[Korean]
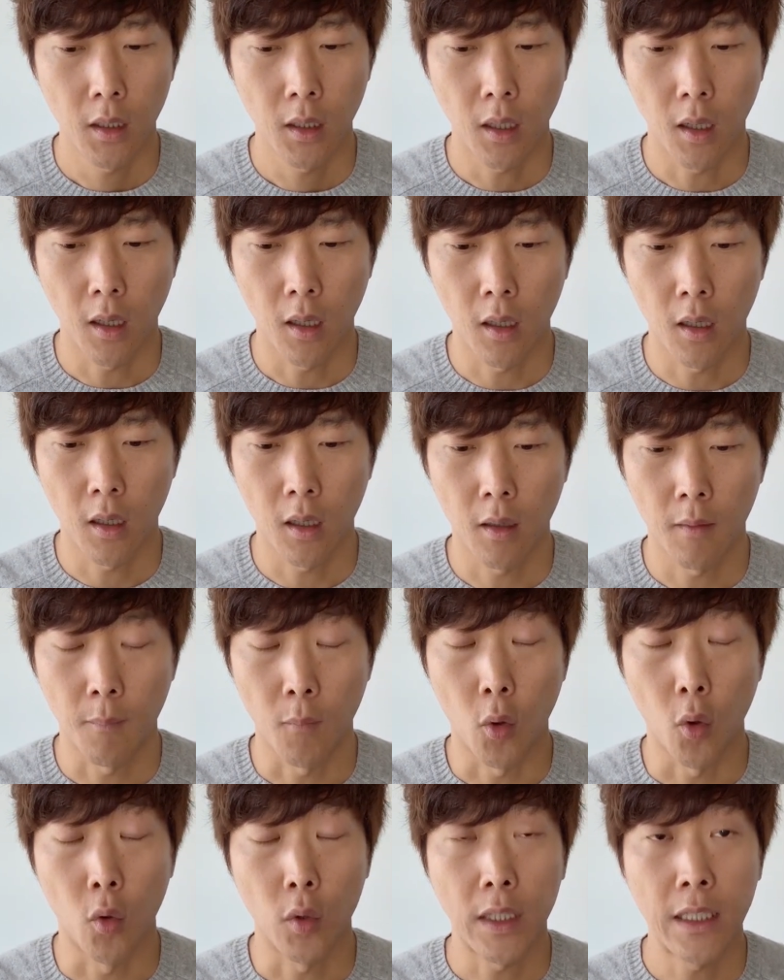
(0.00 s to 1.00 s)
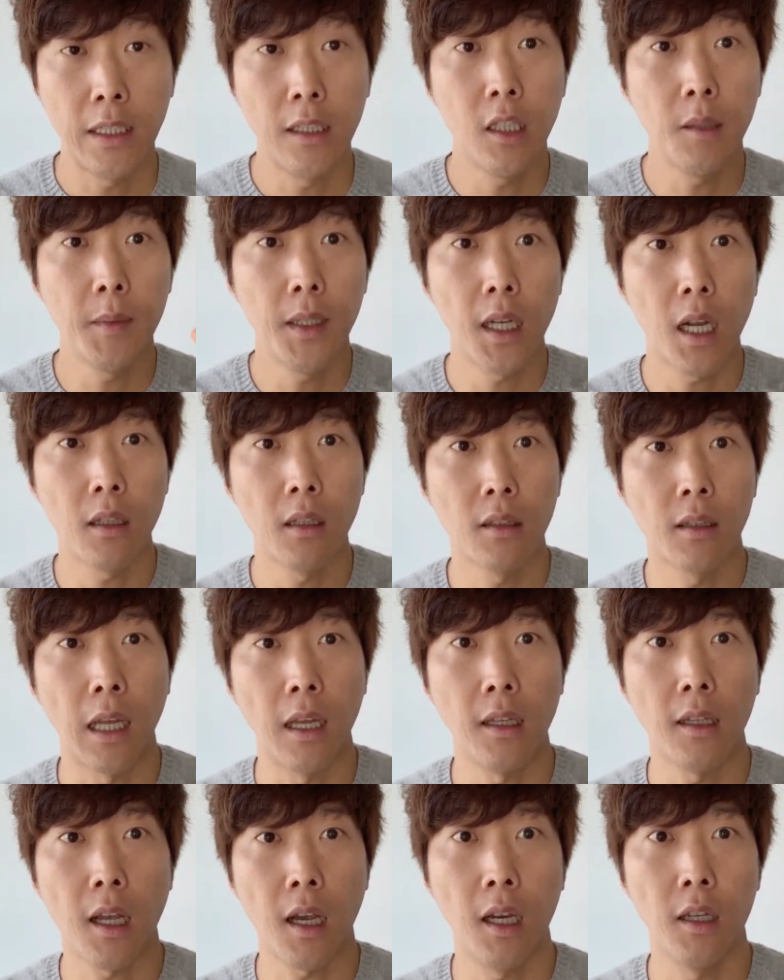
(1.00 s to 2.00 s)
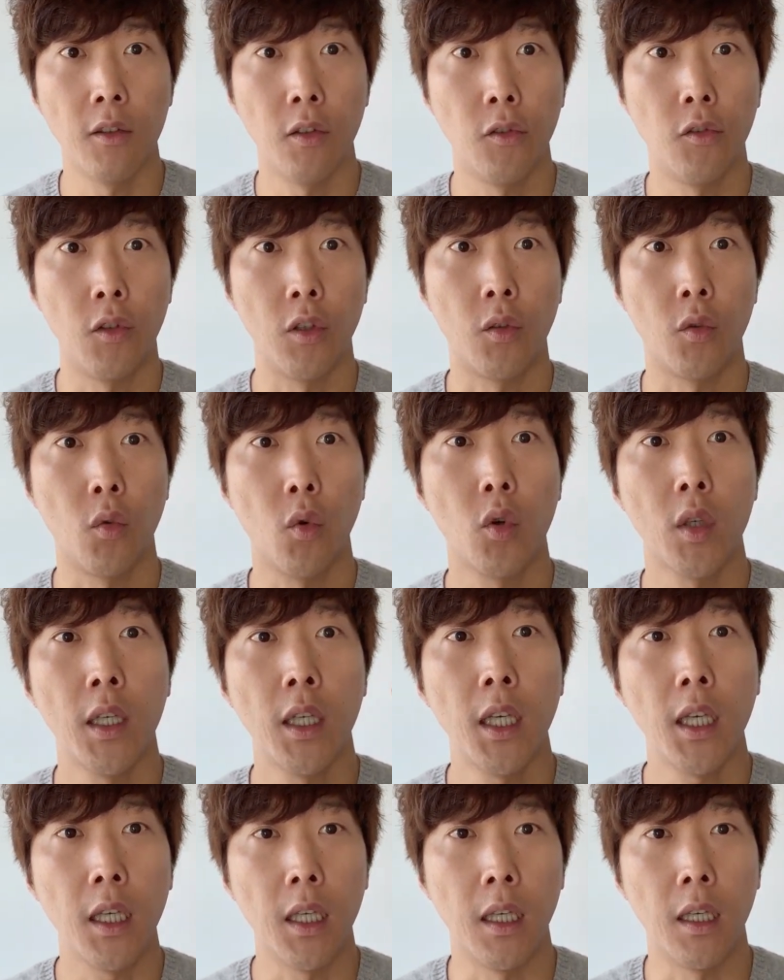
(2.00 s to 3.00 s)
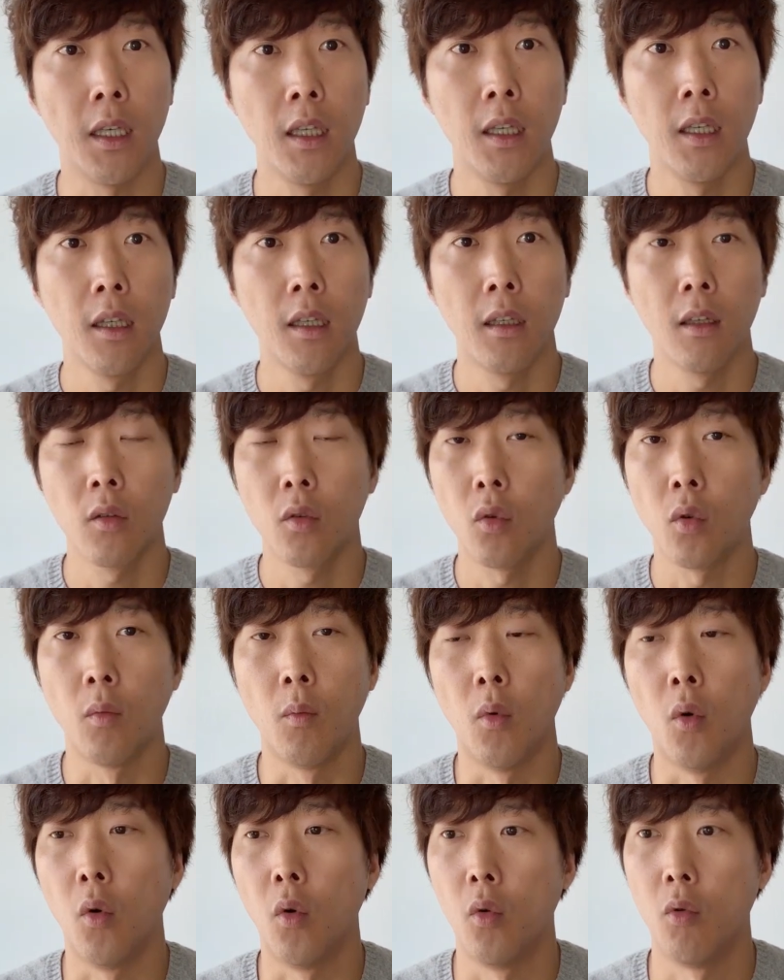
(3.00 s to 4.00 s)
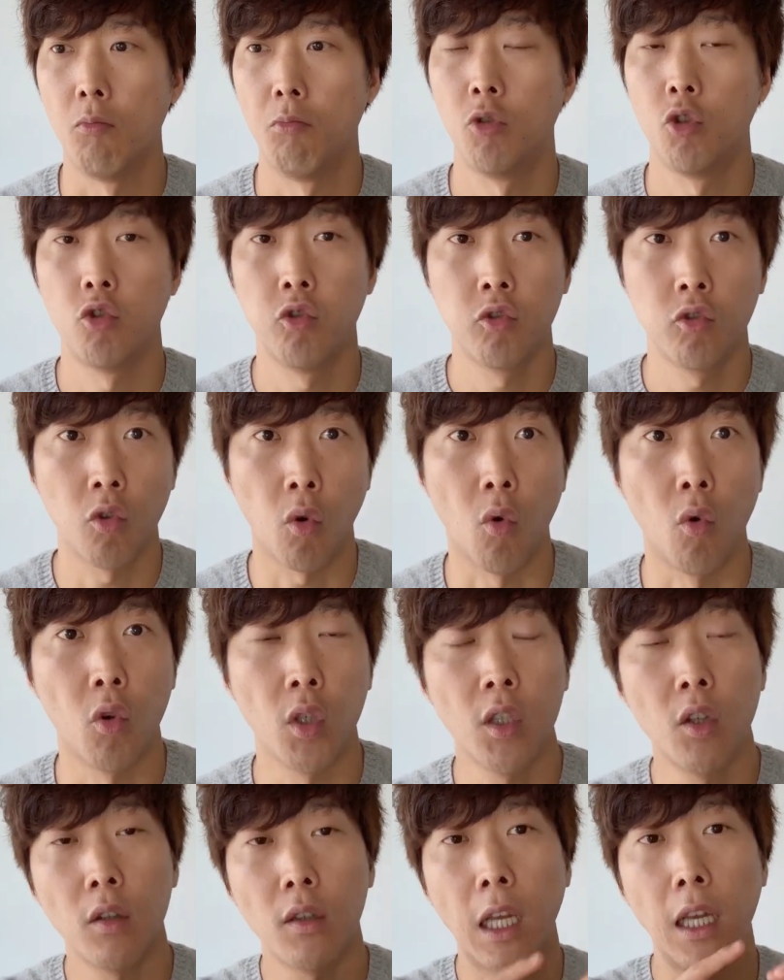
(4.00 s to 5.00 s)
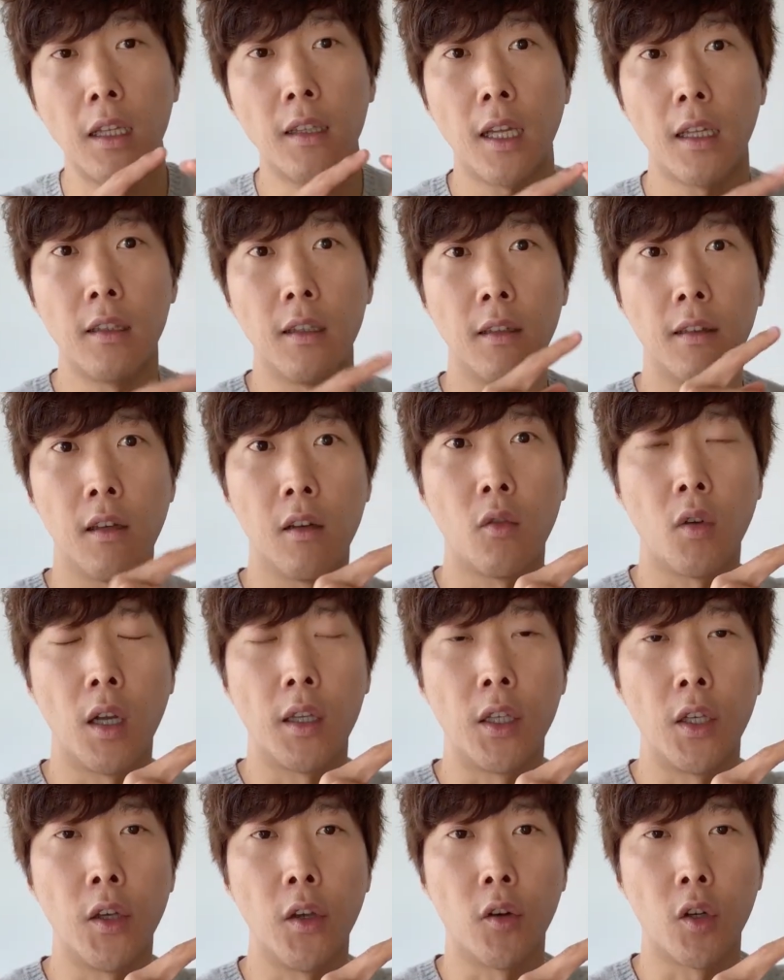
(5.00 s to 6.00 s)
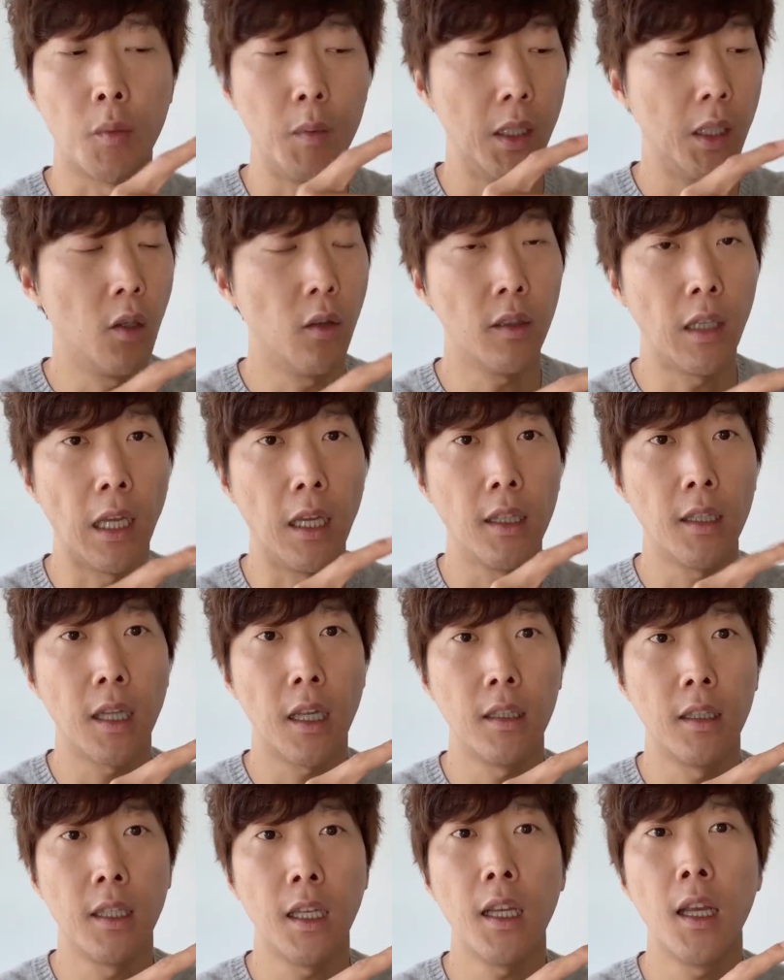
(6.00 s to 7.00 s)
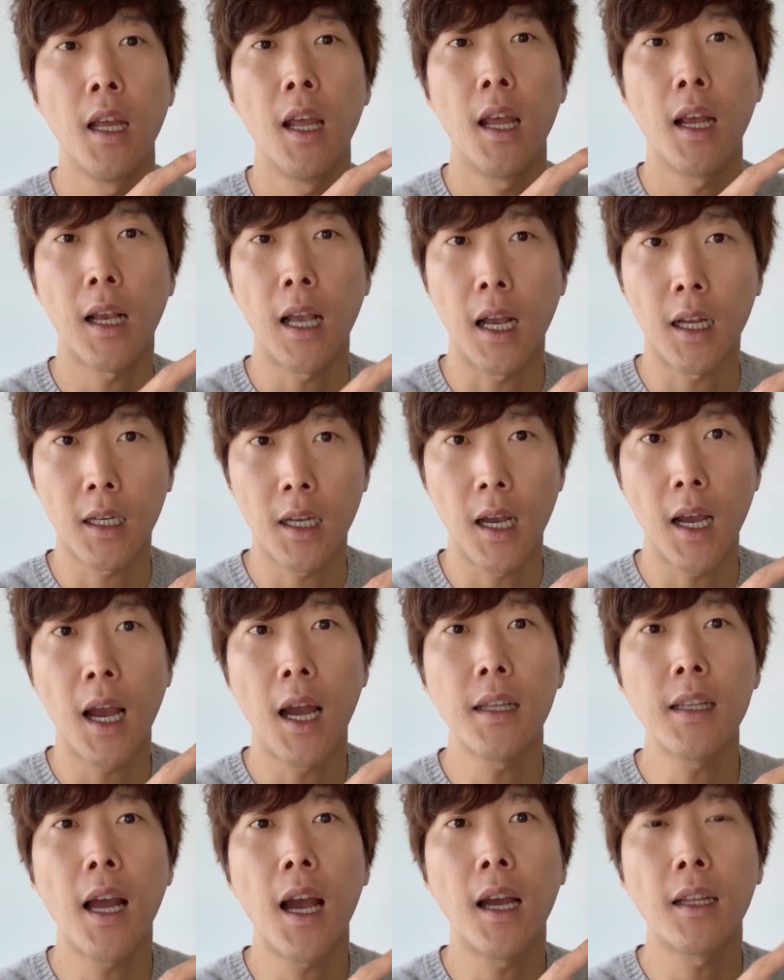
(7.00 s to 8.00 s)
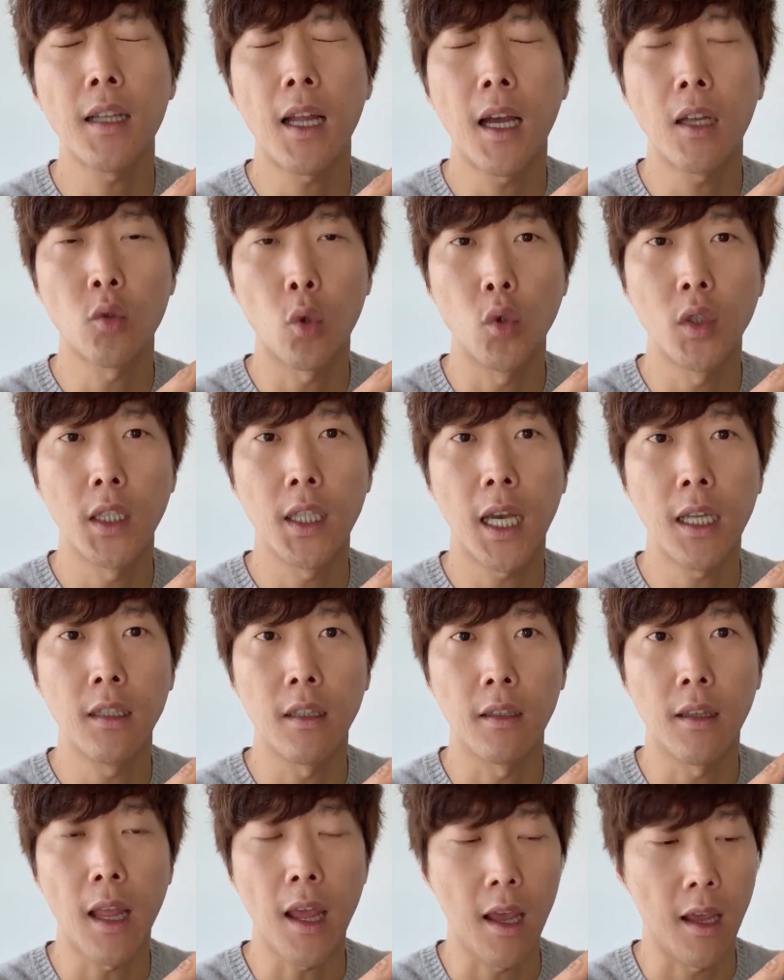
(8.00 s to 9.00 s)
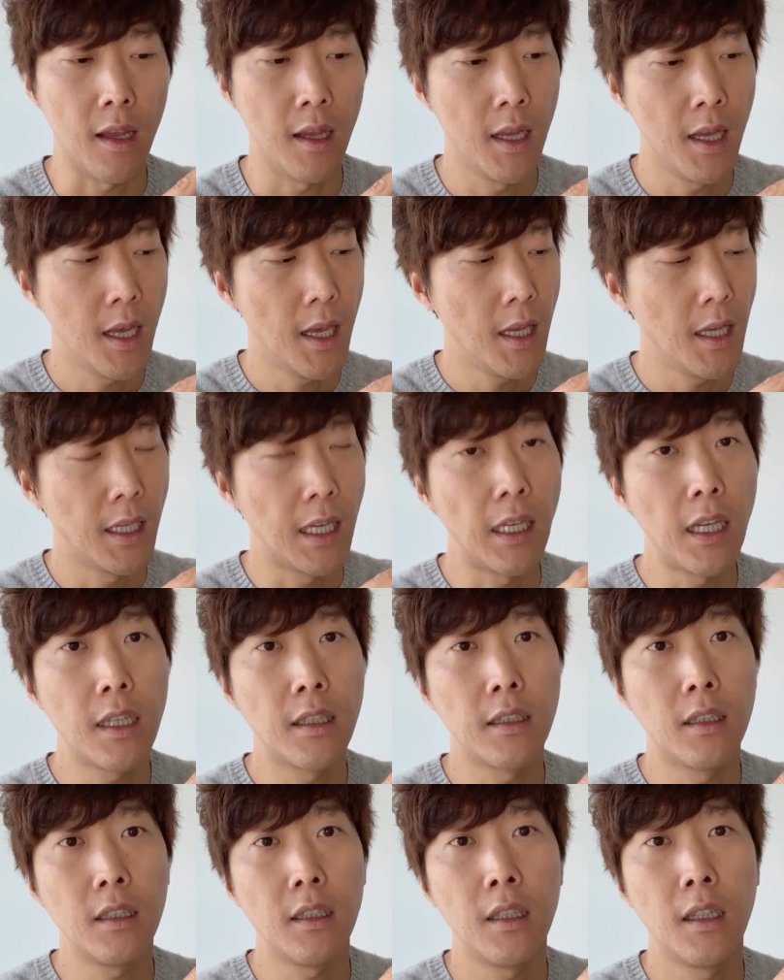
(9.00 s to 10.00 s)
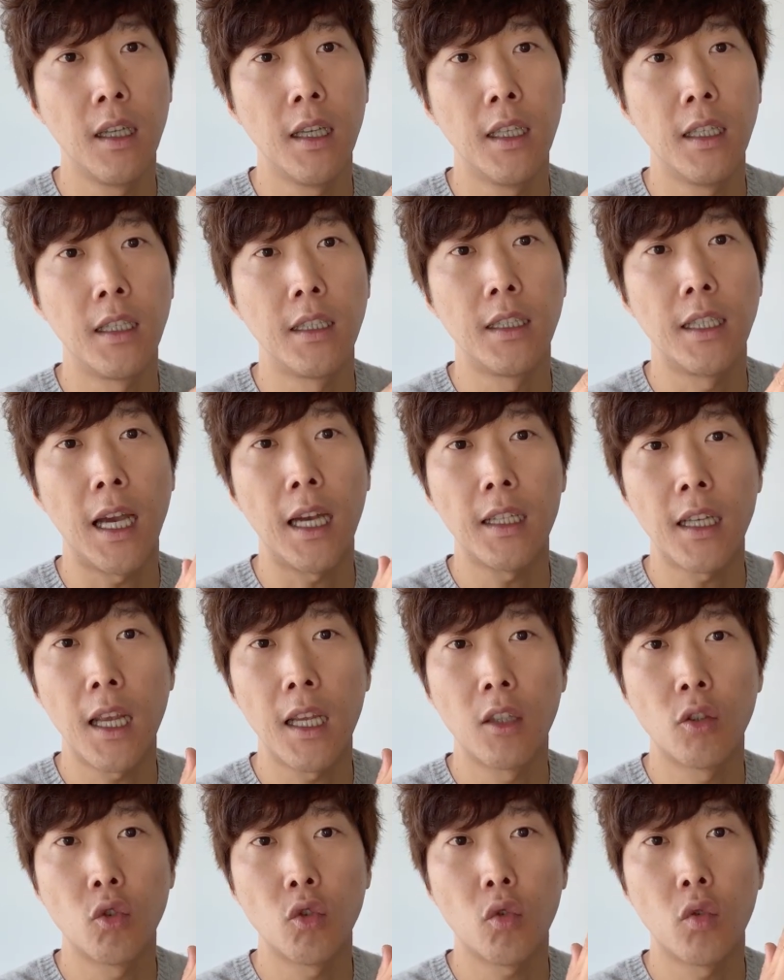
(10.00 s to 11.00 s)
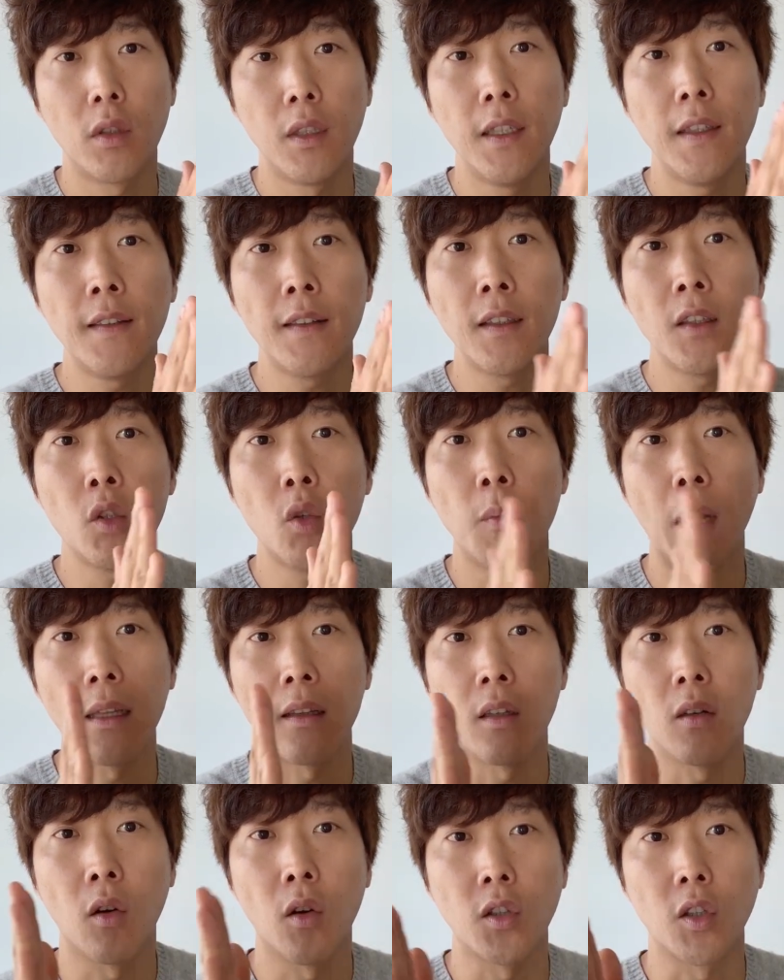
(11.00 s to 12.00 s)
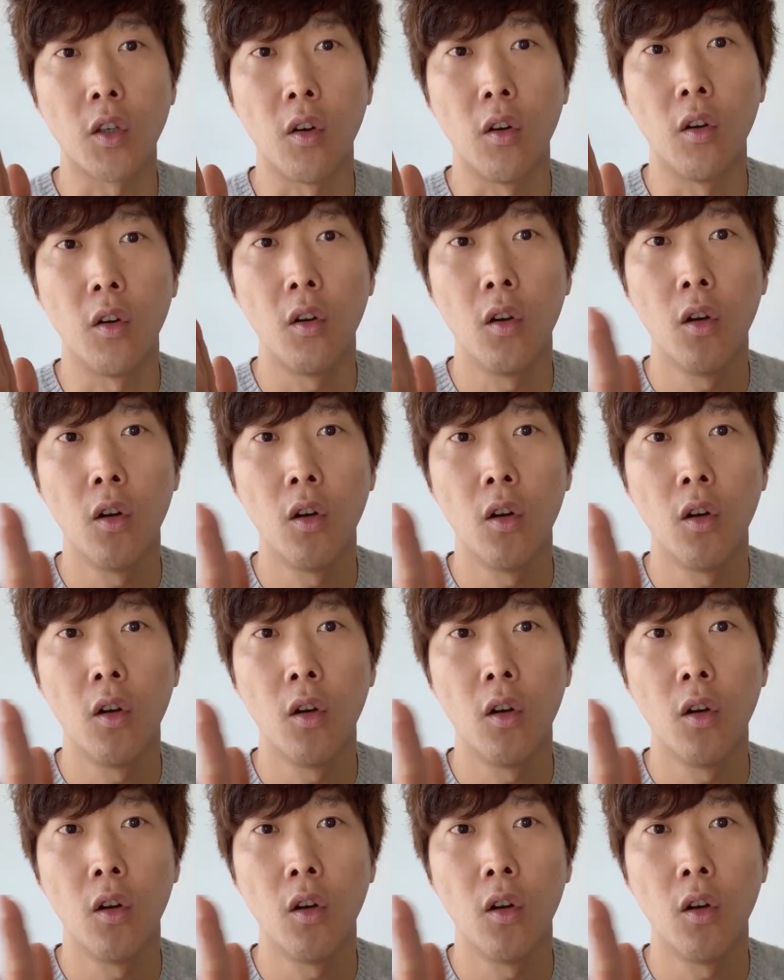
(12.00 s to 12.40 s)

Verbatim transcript: 아, 뭐 이름이라는 데이터가 있을 수 있고 키, 또 뭐 주소 이런 데이터들이 있을 거 아니에요. 그럼 이런 데이터들이 각각 하나하나 존재하는데 얘네들을 이제 하나의 쭉 리스트로 만든 거죠.